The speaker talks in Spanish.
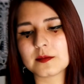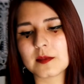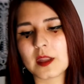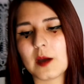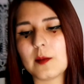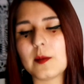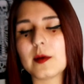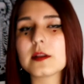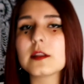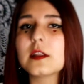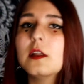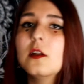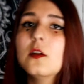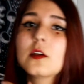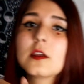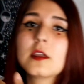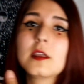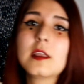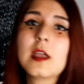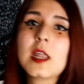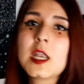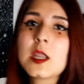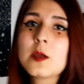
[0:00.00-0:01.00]
aparte de los
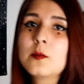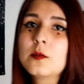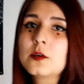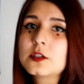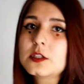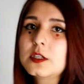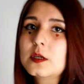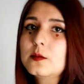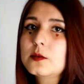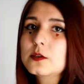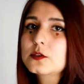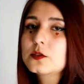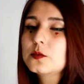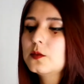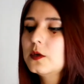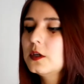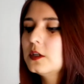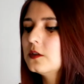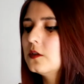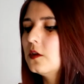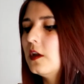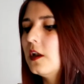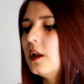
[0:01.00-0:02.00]
que ya les mostré por
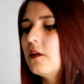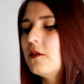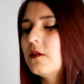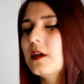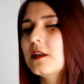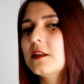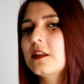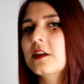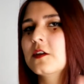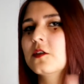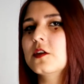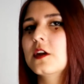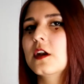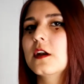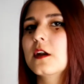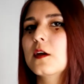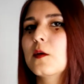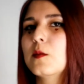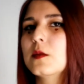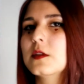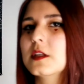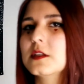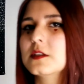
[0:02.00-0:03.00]
supuesto, y les voy a dar otras
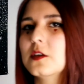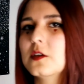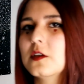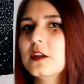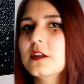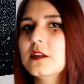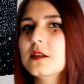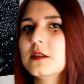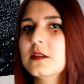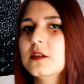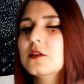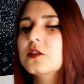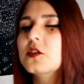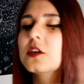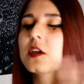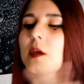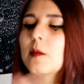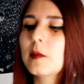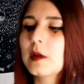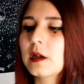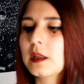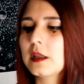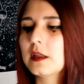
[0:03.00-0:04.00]
recomendaciones de otros que
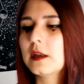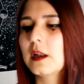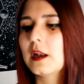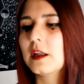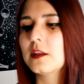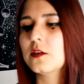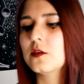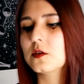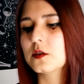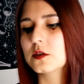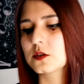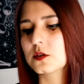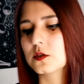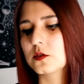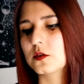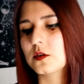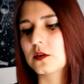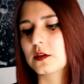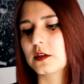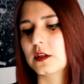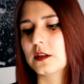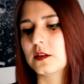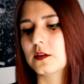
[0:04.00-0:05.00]
me leí en el año que son
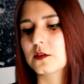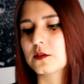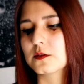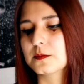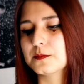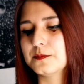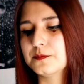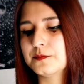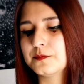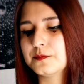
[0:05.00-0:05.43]
cortitos.